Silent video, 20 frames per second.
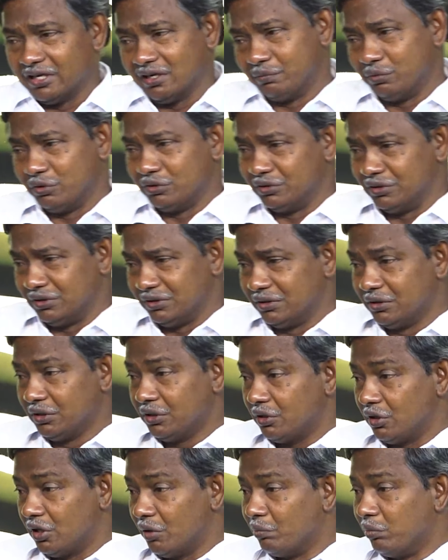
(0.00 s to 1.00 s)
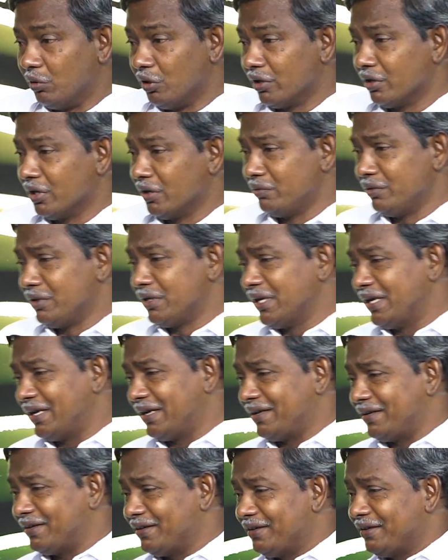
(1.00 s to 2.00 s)
లేకపోయింది డబ్బులన్నా ఉంటే
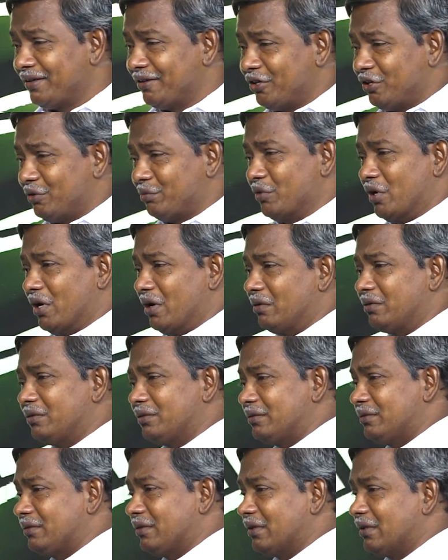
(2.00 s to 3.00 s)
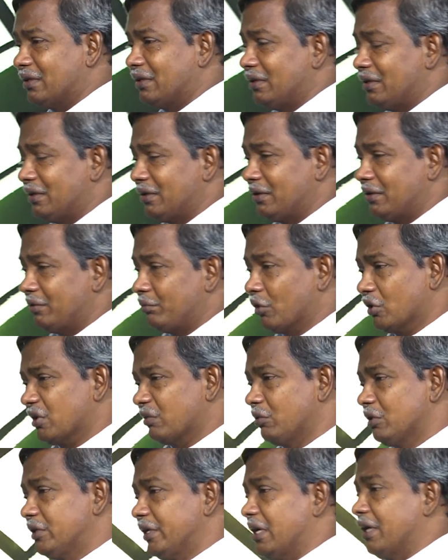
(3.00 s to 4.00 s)
బాగా
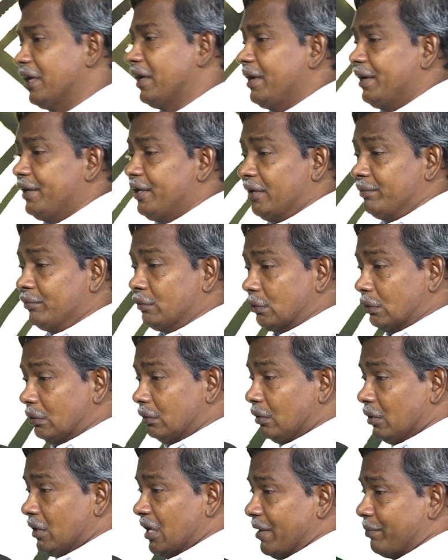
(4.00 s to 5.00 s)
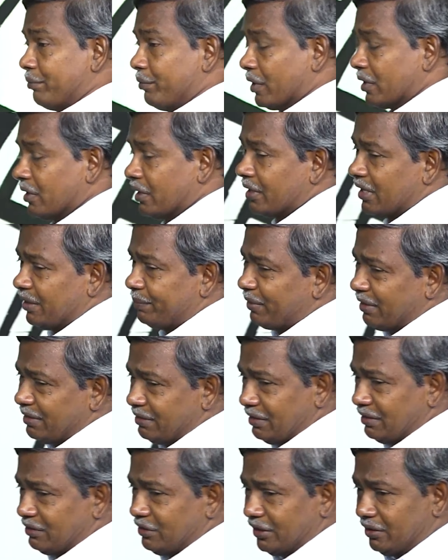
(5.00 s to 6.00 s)
మొట్టమొదట ఎంతో నమ్మకంగా
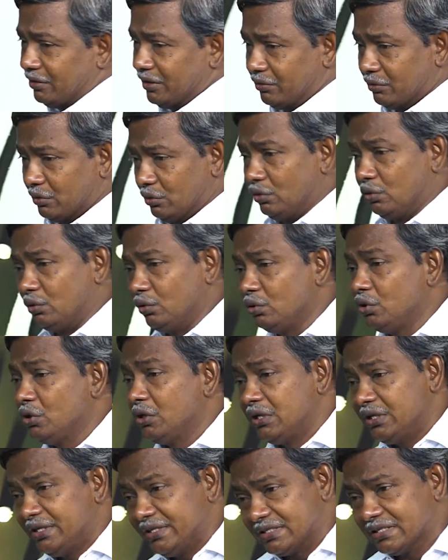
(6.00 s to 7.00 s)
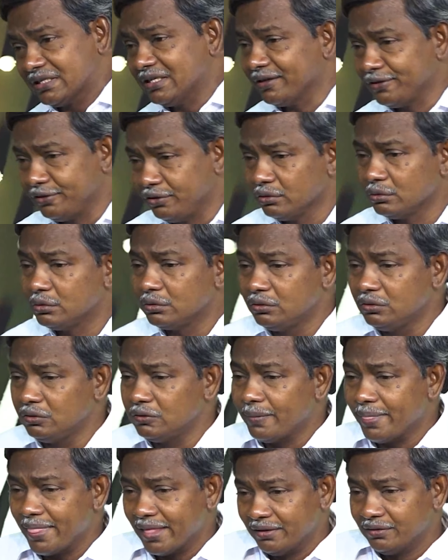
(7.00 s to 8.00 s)
పనిచేశాడు ఎవరు ఇస్కర్ యోతు
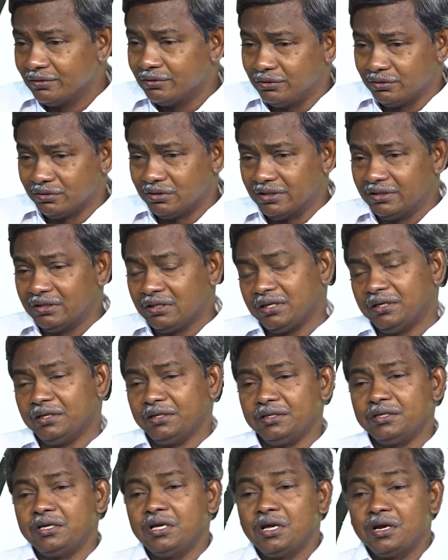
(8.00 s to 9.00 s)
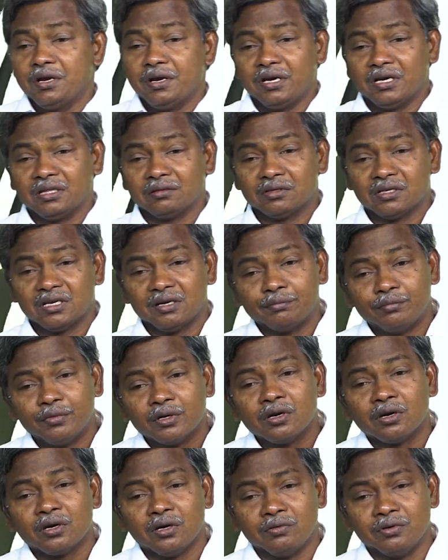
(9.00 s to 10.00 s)
యోధ ఎందుకని నేను అంత
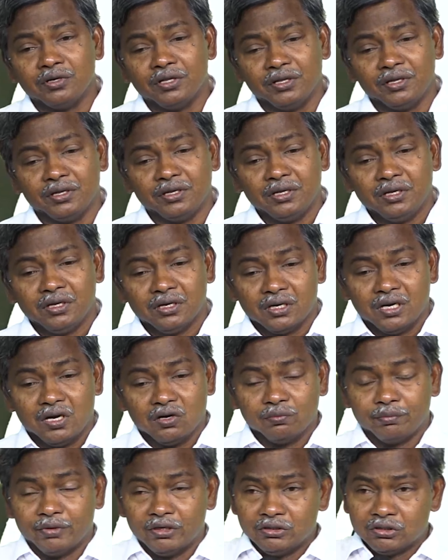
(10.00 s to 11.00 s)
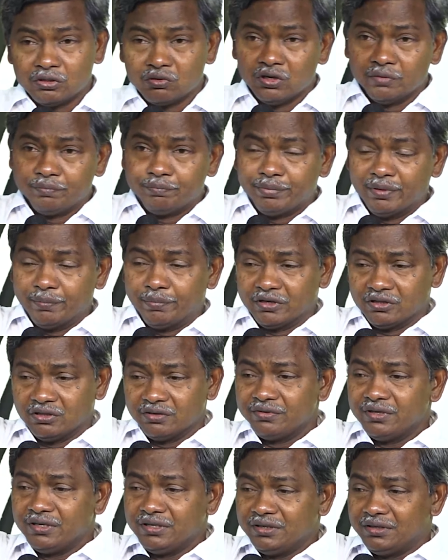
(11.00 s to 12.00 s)
నమ్మకంగా ఉంటే నాకు మంచి గొప్ప
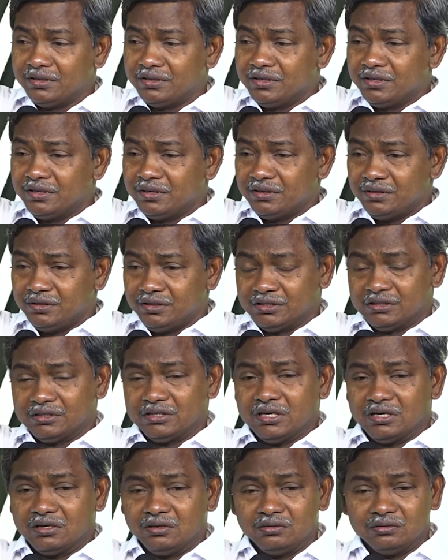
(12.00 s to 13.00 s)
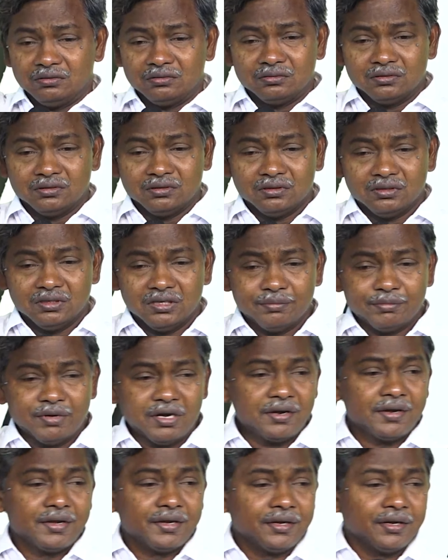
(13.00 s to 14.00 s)
పదవి ఇస్తాడు ఏమా
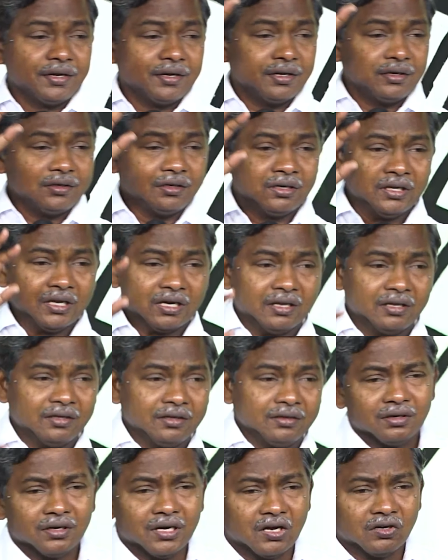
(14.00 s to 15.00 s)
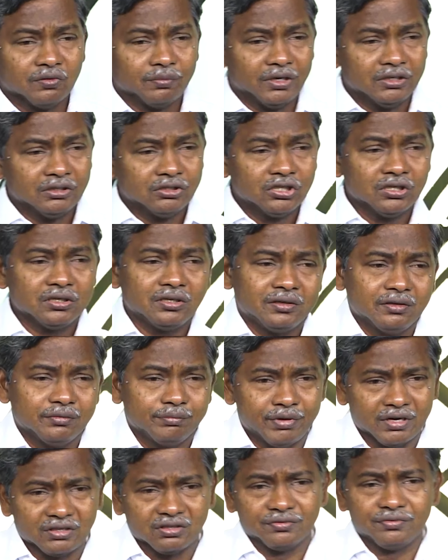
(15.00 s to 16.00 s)
వింటారా నాకు మంచి
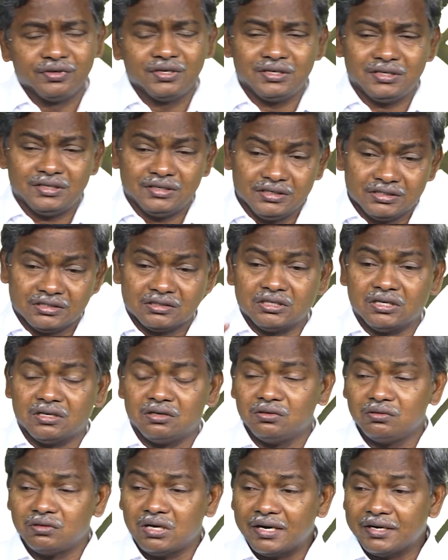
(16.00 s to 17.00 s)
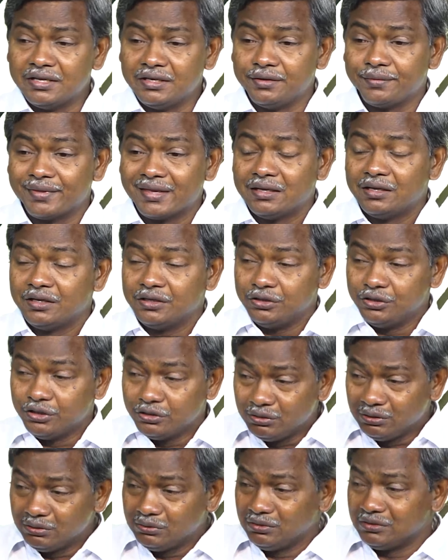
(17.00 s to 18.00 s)
పదవి ఇస్తాడు అని
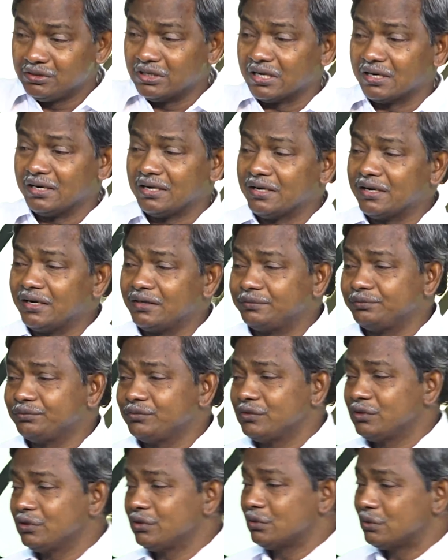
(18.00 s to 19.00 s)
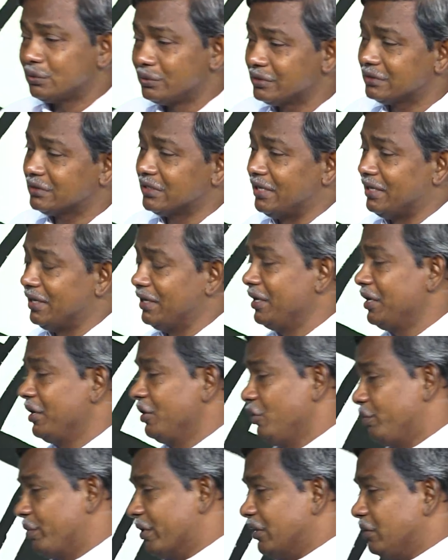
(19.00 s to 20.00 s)
ఎదురు చూశారంట చూస్తే
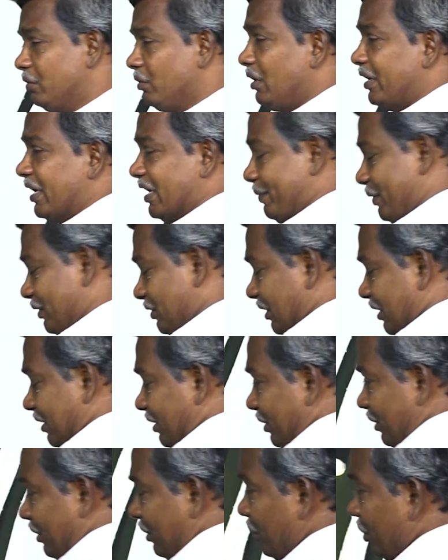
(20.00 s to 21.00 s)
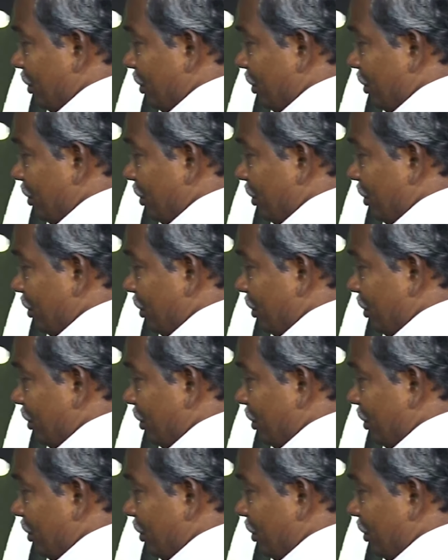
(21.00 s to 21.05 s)
ఇప్పుడు అది కూడా లేకపోయేసరికి